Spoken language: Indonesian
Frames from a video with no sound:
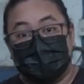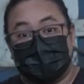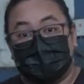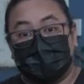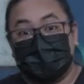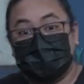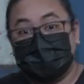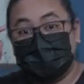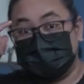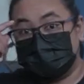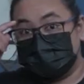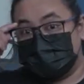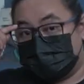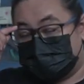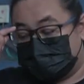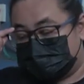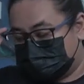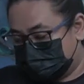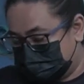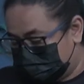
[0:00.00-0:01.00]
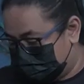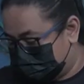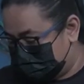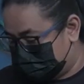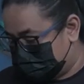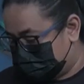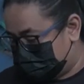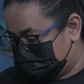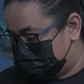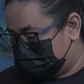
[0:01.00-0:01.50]
Oke ini ini
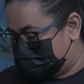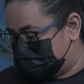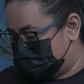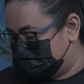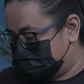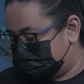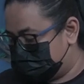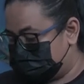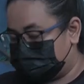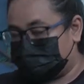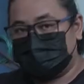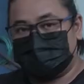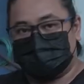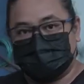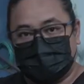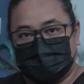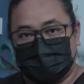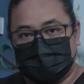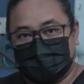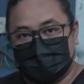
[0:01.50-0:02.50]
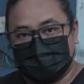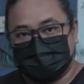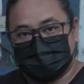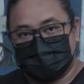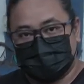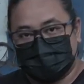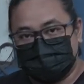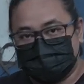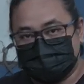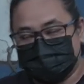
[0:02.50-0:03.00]
uh, velg
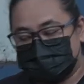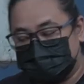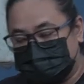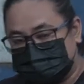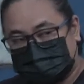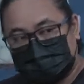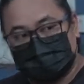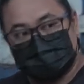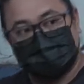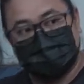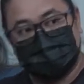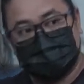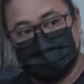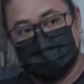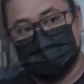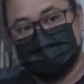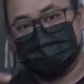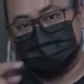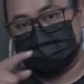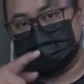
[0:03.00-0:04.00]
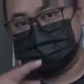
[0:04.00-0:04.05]
bawaannya yang tadi